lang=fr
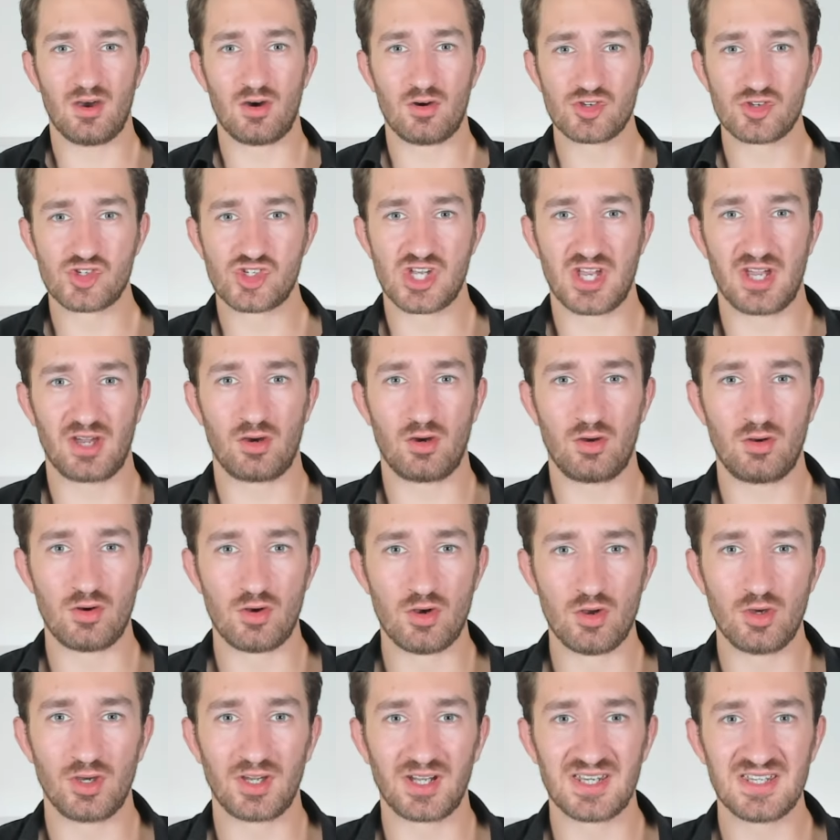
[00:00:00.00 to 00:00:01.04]
en gérant
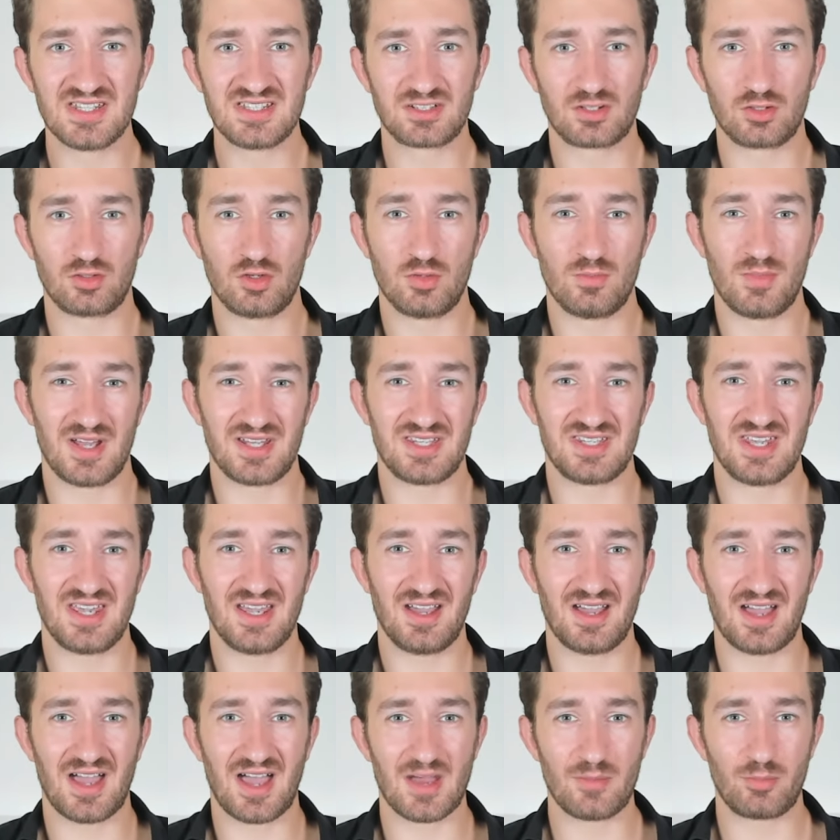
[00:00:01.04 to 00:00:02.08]
le risque de
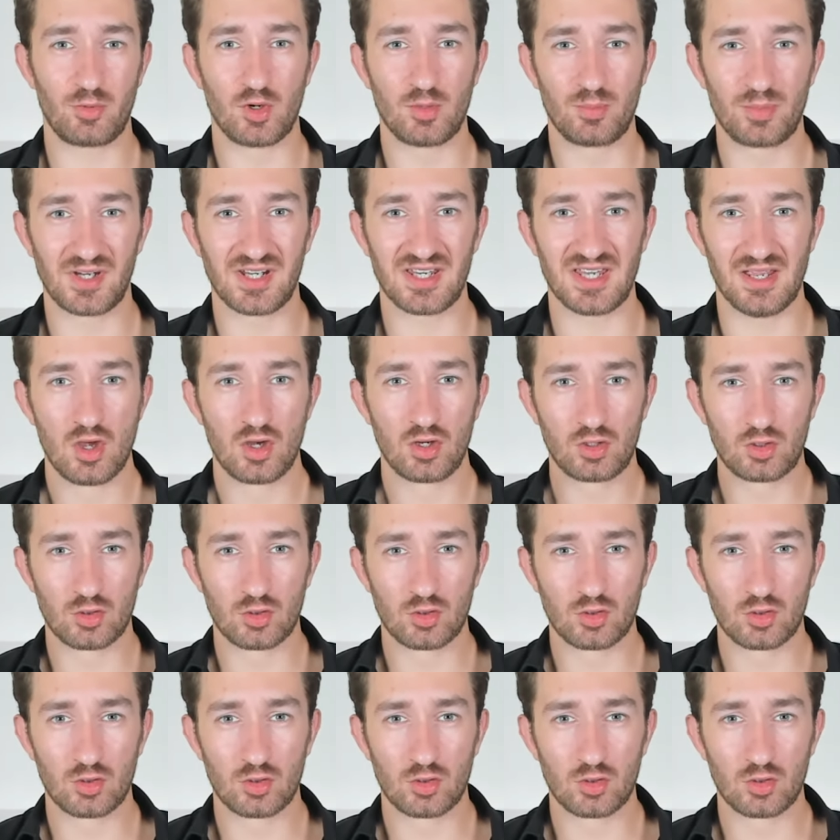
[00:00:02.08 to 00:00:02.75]
manière appropriée.